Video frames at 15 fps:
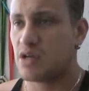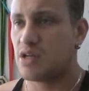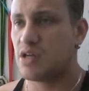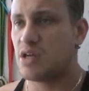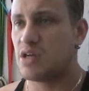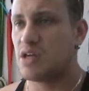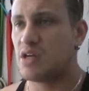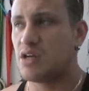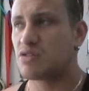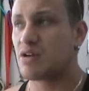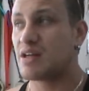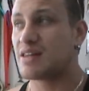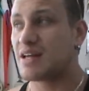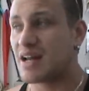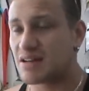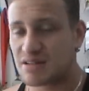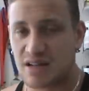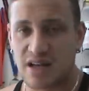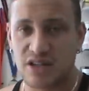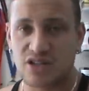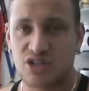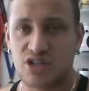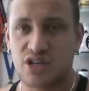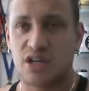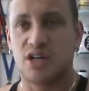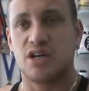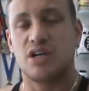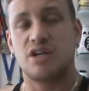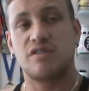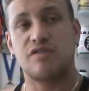E isso é interessante.
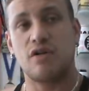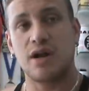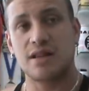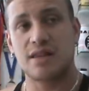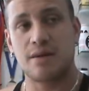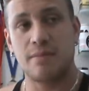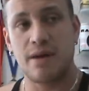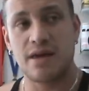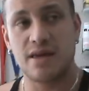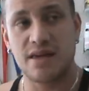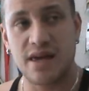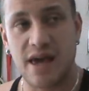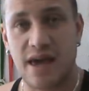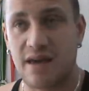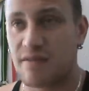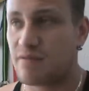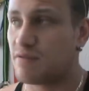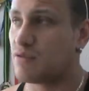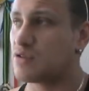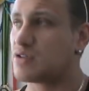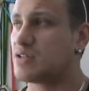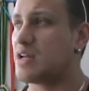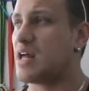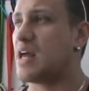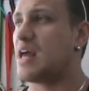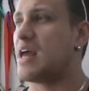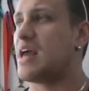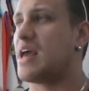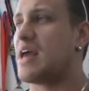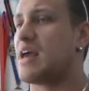E fora também que
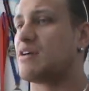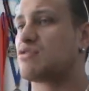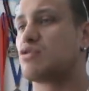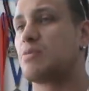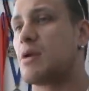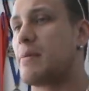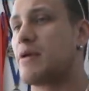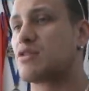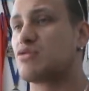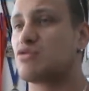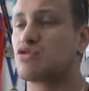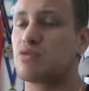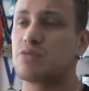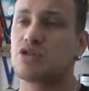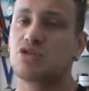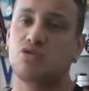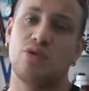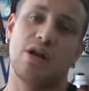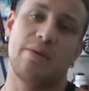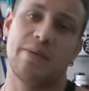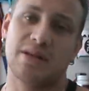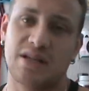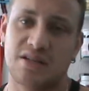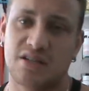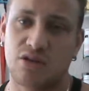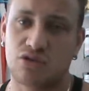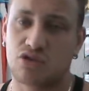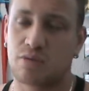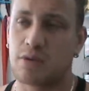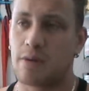você o suplemento não substitui a
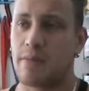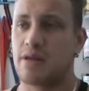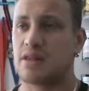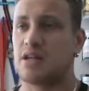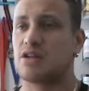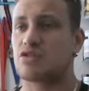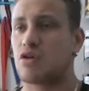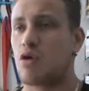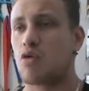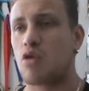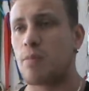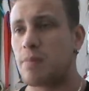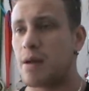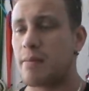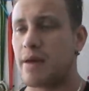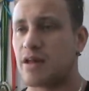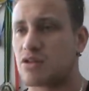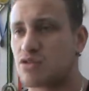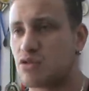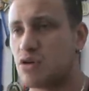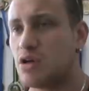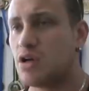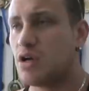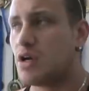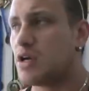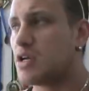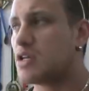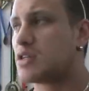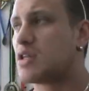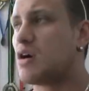alimentação, o suplemento ele só é um complemento.
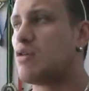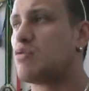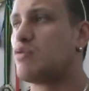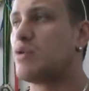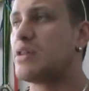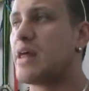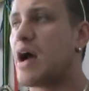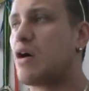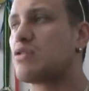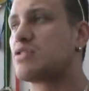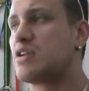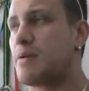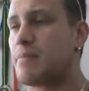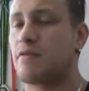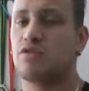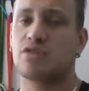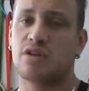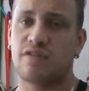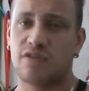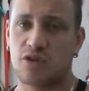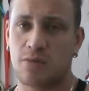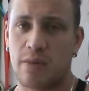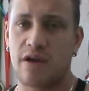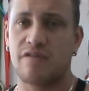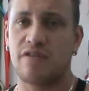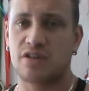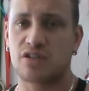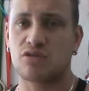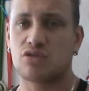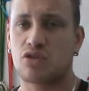Então, o ideal sempre é você fazer uma
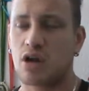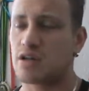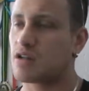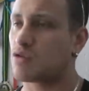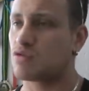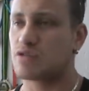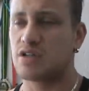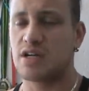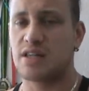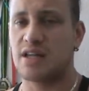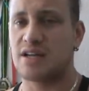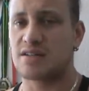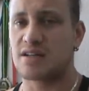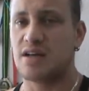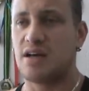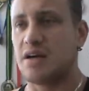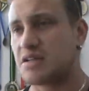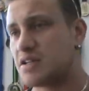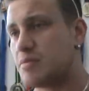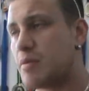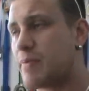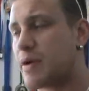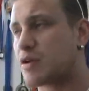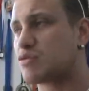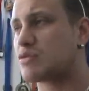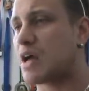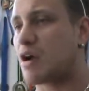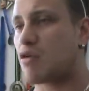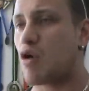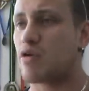refeição sólida, com certeza. Se me
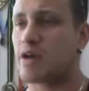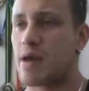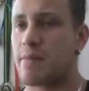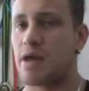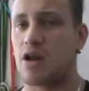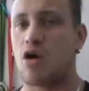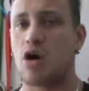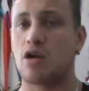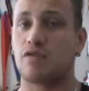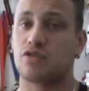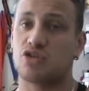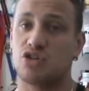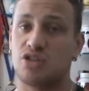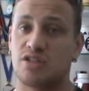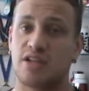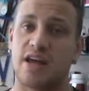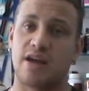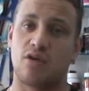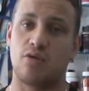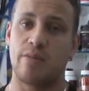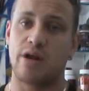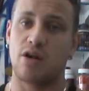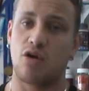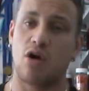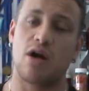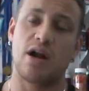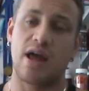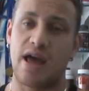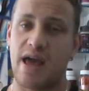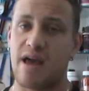perguntar qual que é melhor, eu vou te dizer, o
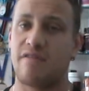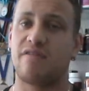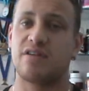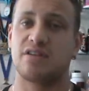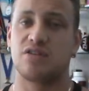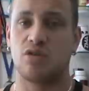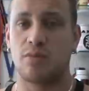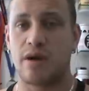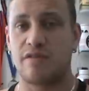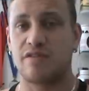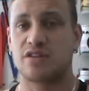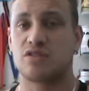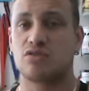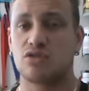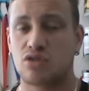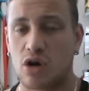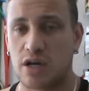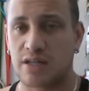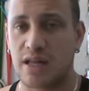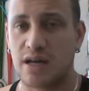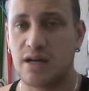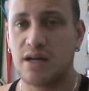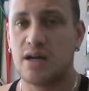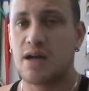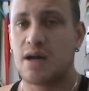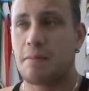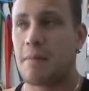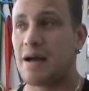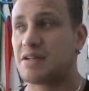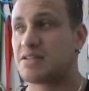melhor é fazer uma refeição sólida.
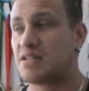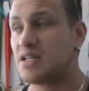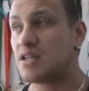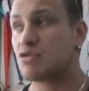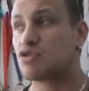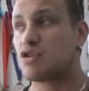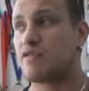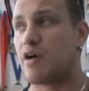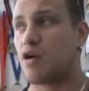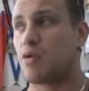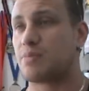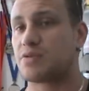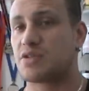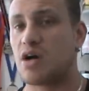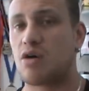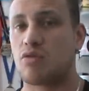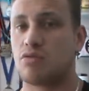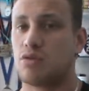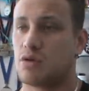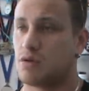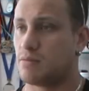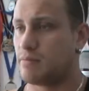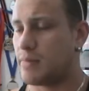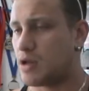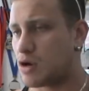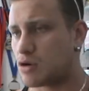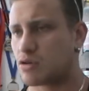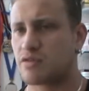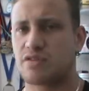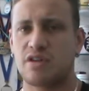Mas se não tiver a opção,
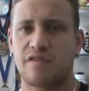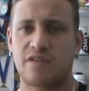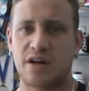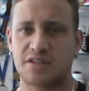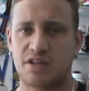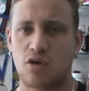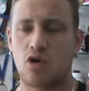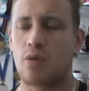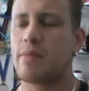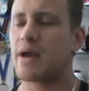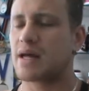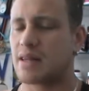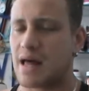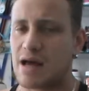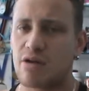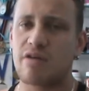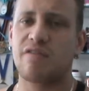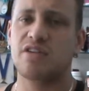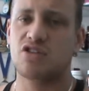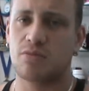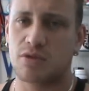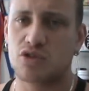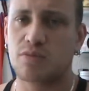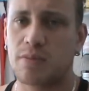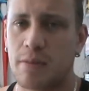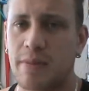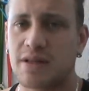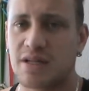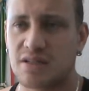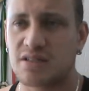melhor do que você ficar sem comer, claro, é fazer uma
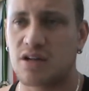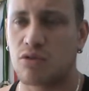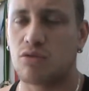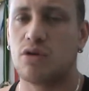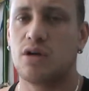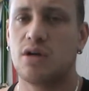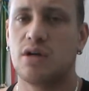suplementação.